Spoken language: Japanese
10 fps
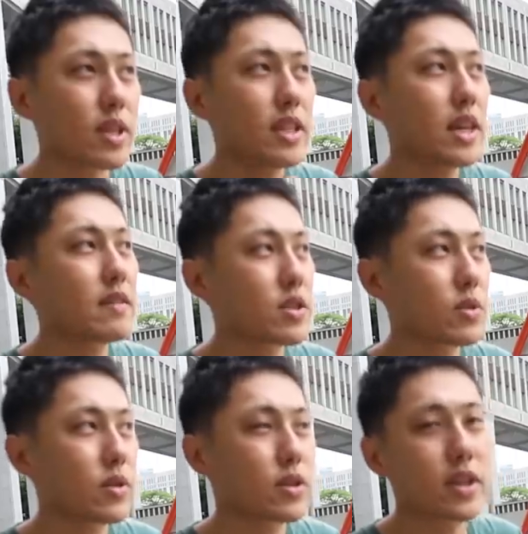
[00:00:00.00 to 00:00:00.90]
店内はす
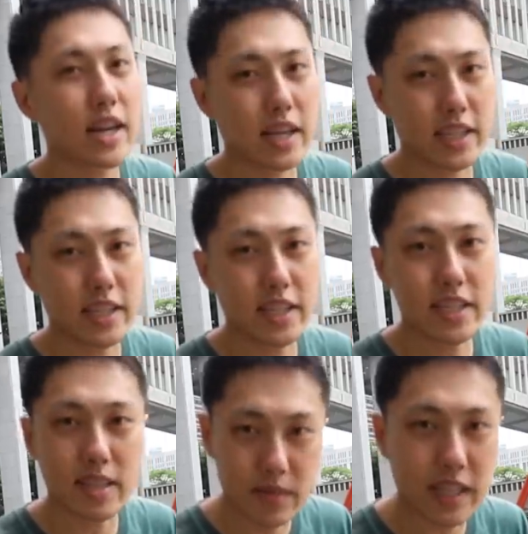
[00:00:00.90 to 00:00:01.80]
ごいクーラーが効いて
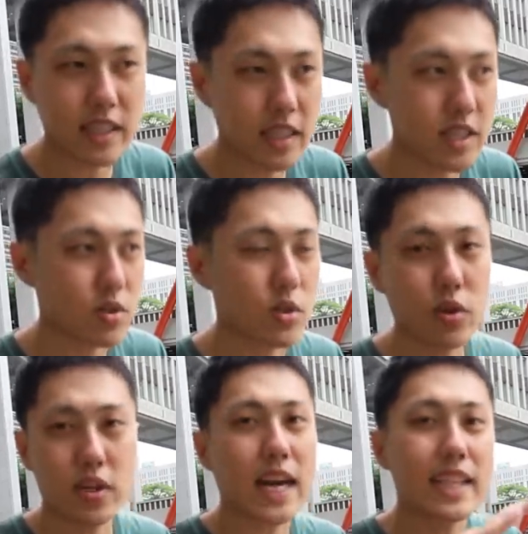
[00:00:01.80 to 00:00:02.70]
て寒かったりその
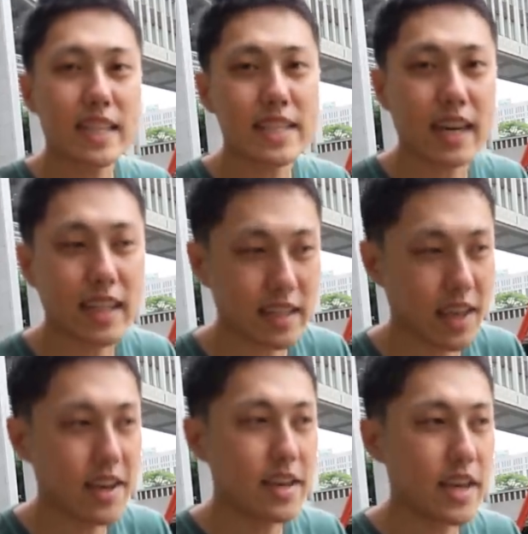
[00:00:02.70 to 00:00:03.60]
夜寒暖差があっ
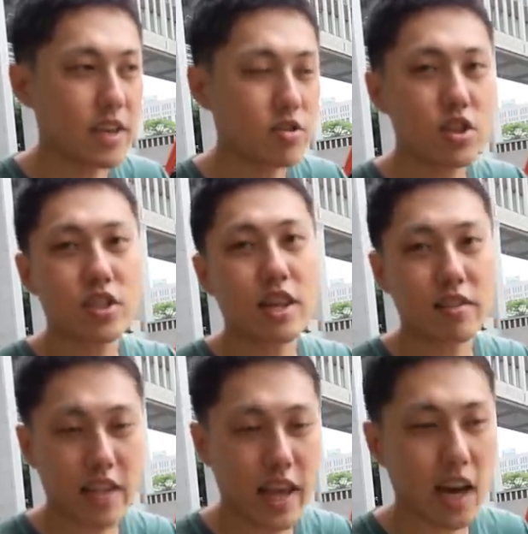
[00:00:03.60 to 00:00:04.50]
て、え涼しくな
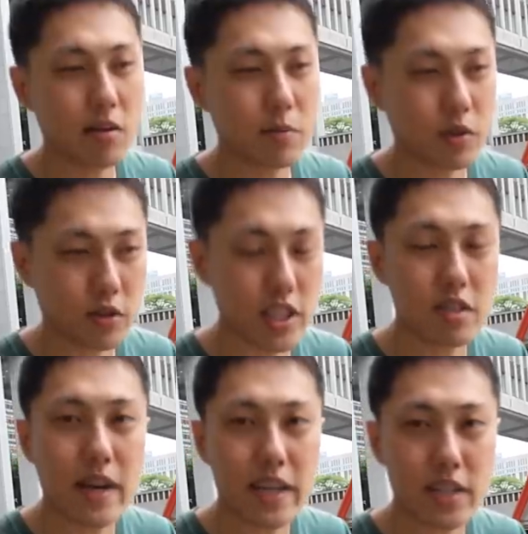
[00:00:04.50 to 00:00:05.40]
るんで羽織るもの
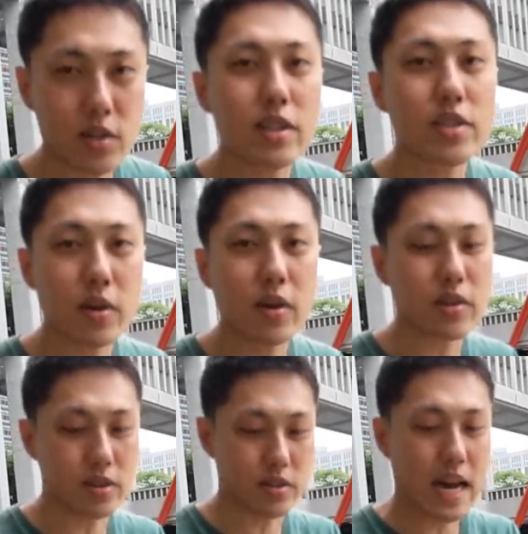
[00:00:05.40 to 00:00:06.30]
1枚必要です
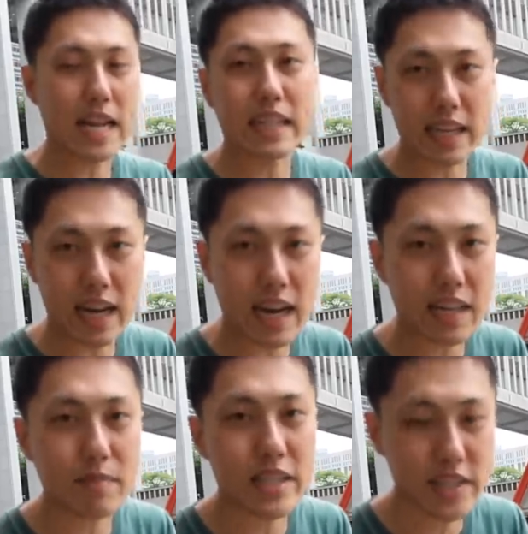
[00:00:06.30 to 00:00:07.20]
よっていう風な案内があ
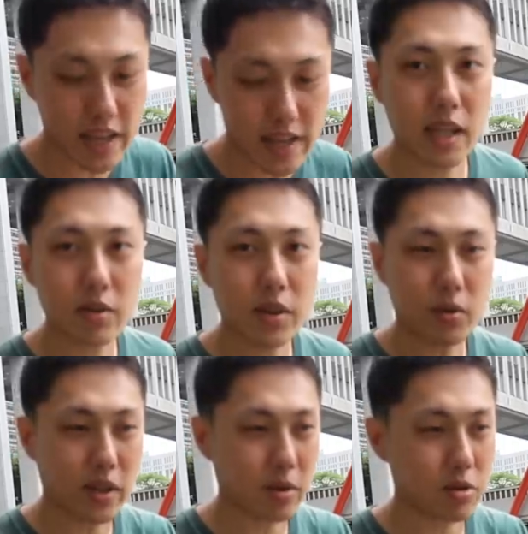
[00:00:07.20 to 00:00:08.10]
りましてなので
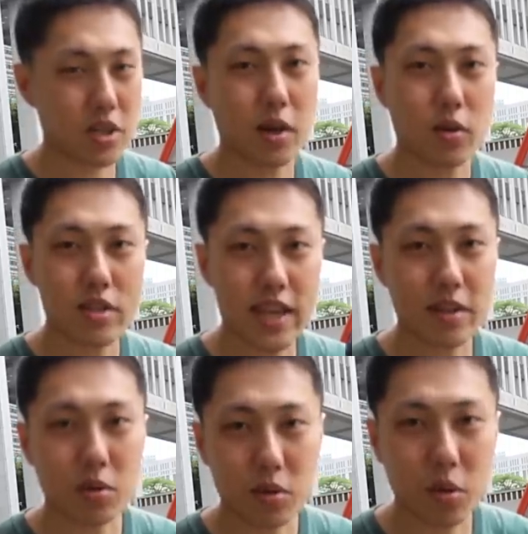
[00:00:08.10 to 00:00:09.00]
今回こちらを
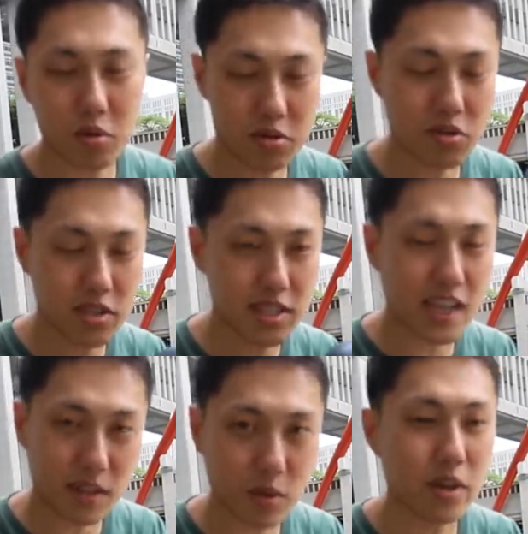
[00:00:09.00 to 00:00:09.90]
再度購入し
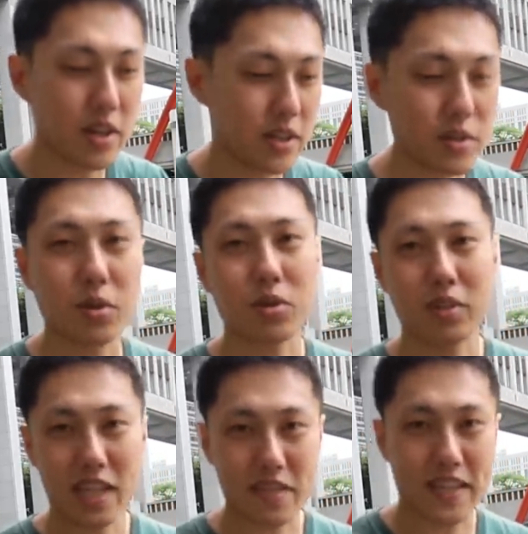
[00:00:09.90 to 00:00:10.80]
たということ
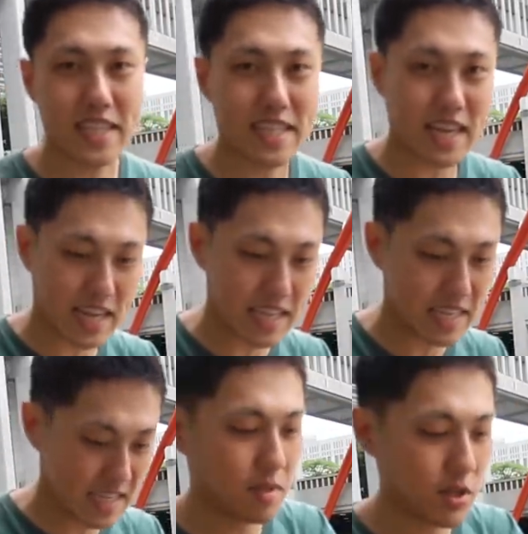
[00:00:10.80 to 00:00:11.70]
になります、はい、
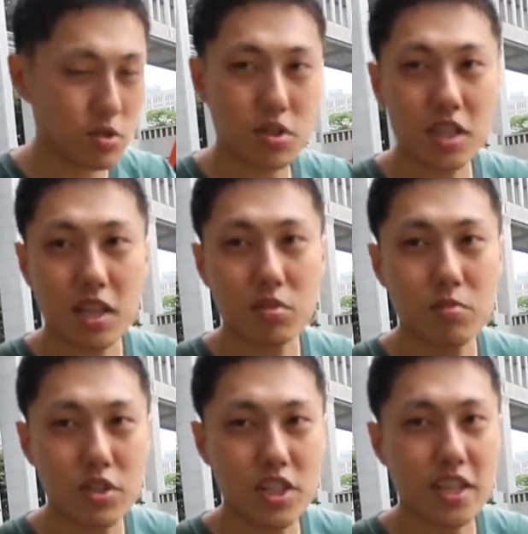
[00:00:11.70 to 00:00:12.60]
で今正直あの
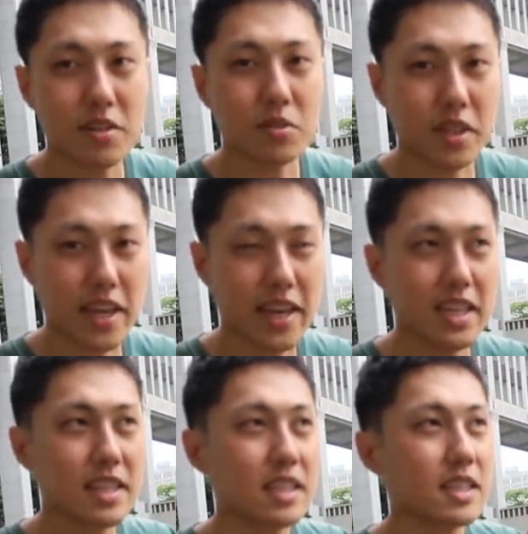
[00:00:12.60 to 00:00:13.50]
蒸しているので
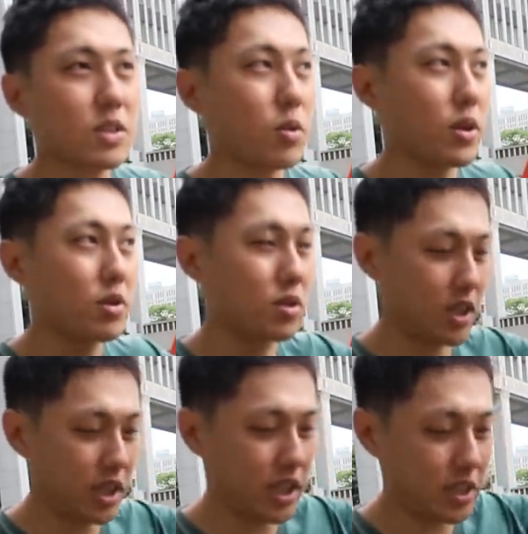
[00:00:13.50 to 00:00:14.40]
これを
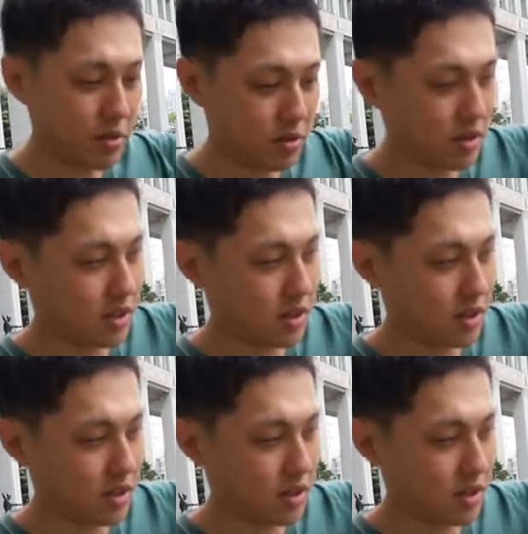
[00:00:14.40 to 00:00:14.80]
着る